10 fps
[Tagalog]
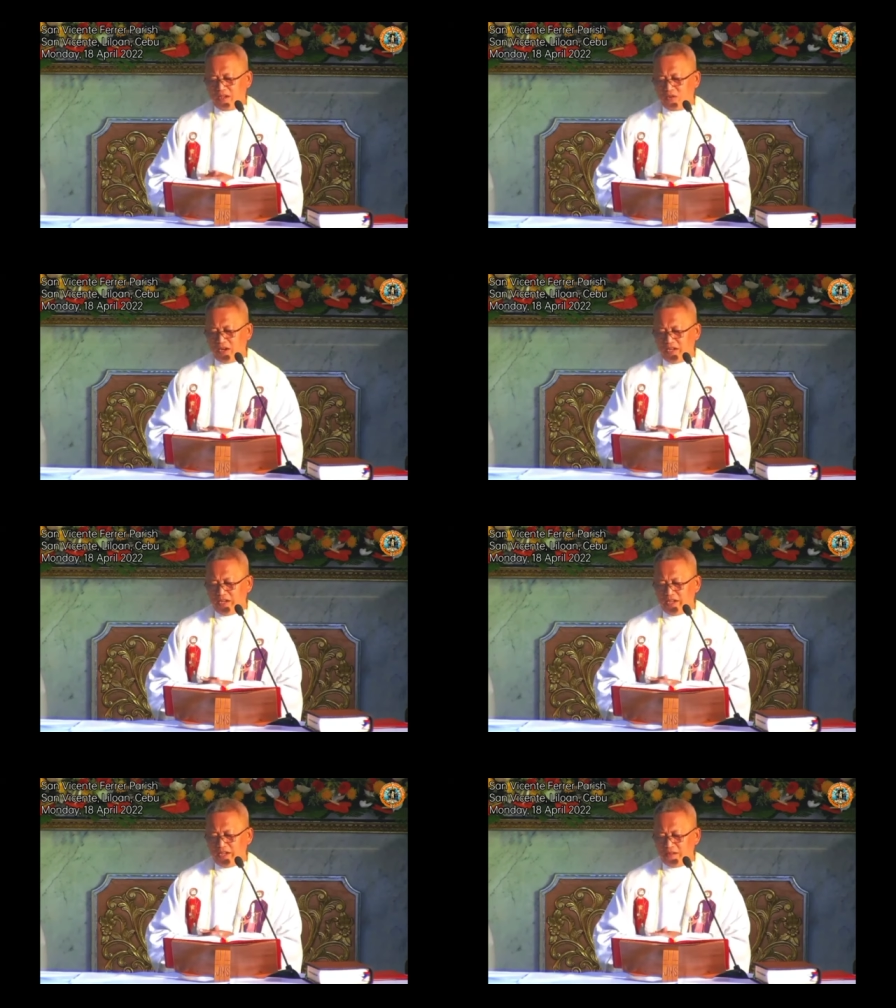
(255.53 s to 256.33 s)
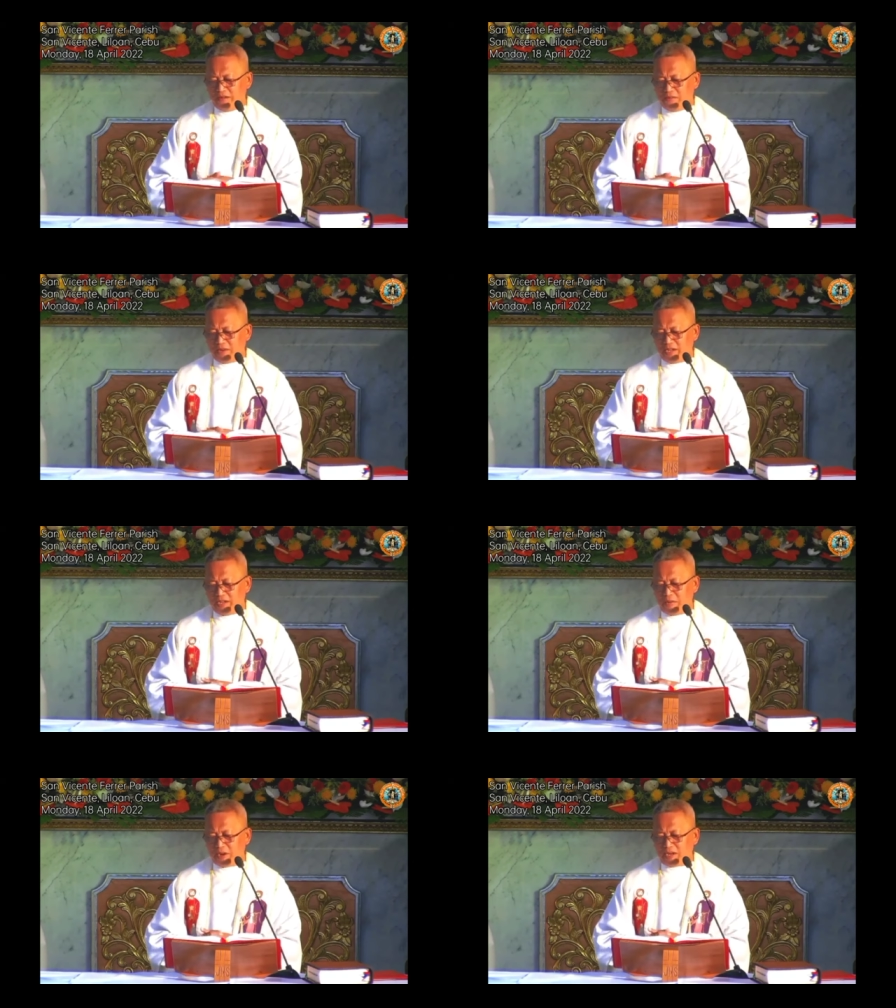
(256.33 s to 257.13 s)
ko andin he
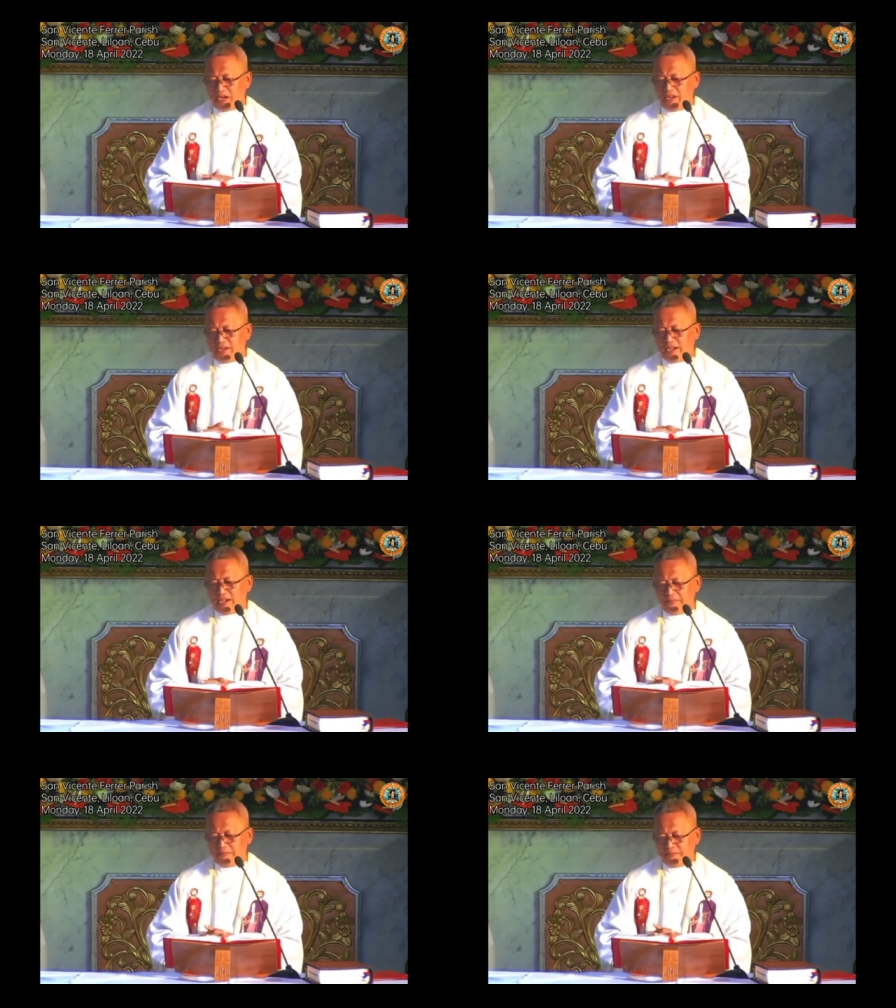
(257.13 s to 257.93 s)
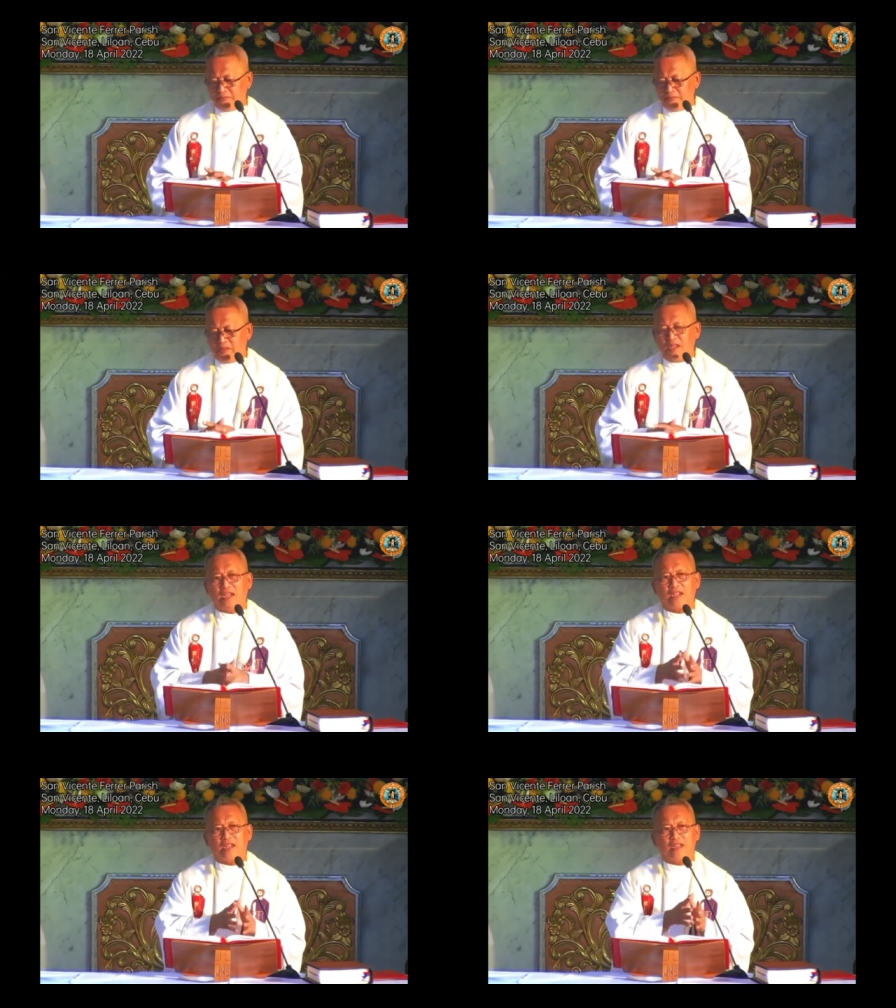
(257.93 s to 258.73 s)
Maria Magdalena
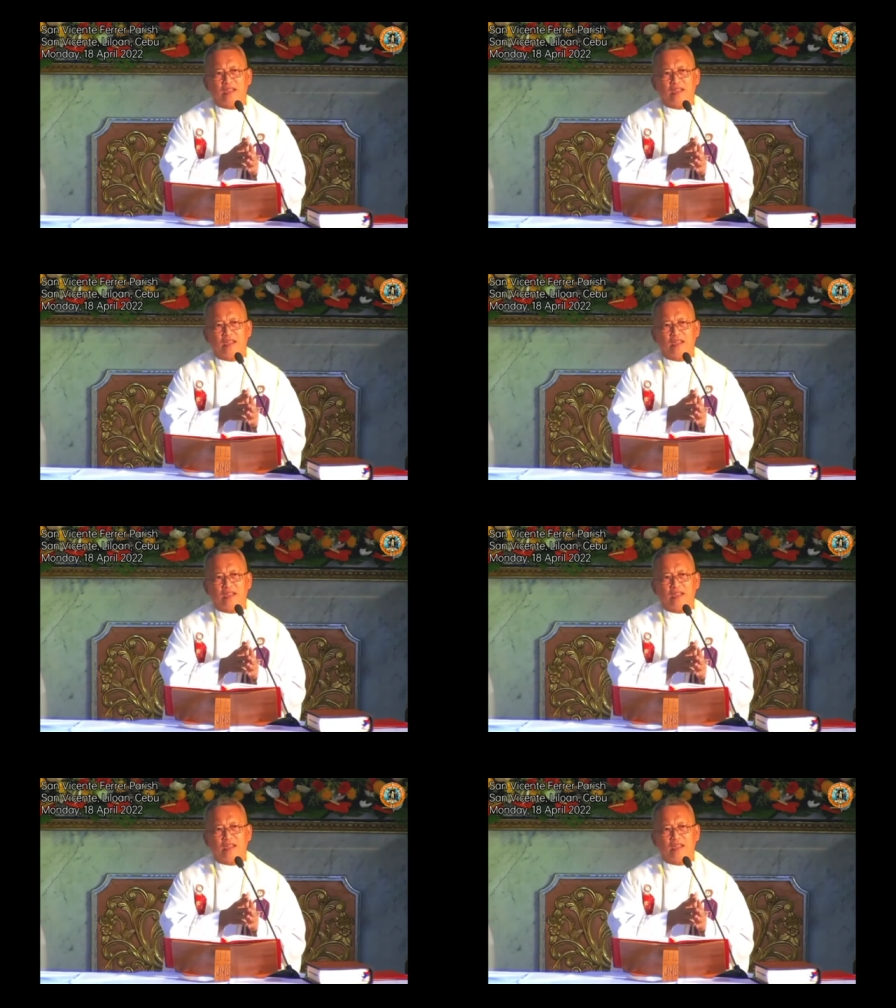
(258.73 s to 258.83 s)
nag